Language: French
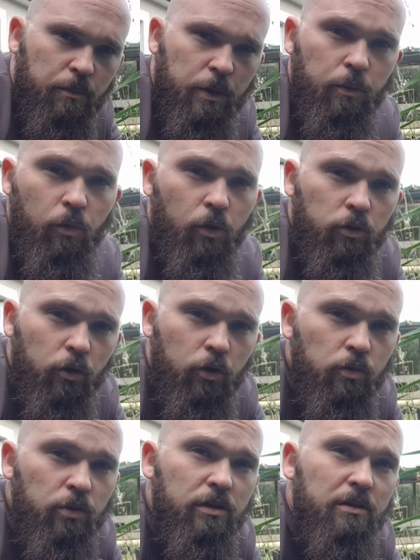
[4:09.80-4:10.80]
Puis bon, entre
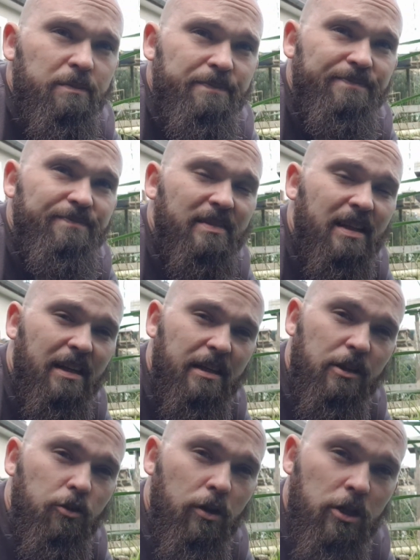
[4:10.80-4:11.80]
nous, euh, la
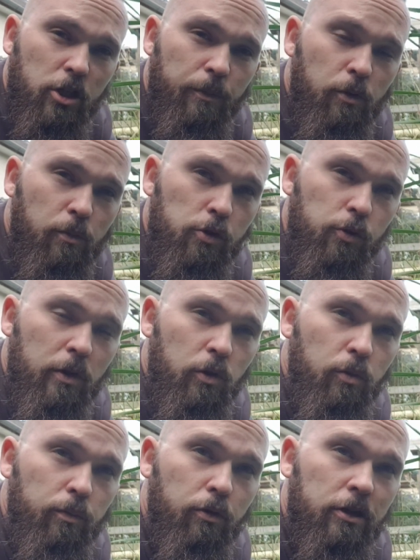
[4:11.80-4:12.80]
nature n'a jamais eu besoin de
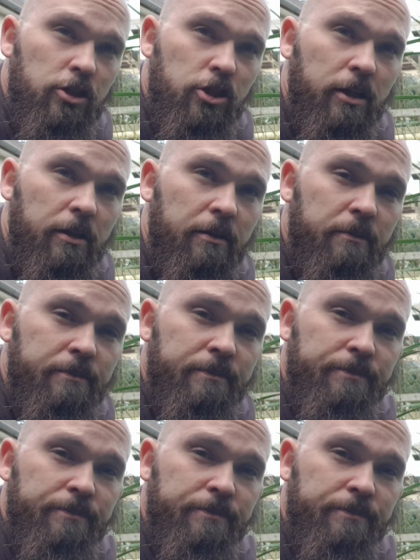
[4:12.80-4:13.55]
nous pour être gérée. Hein.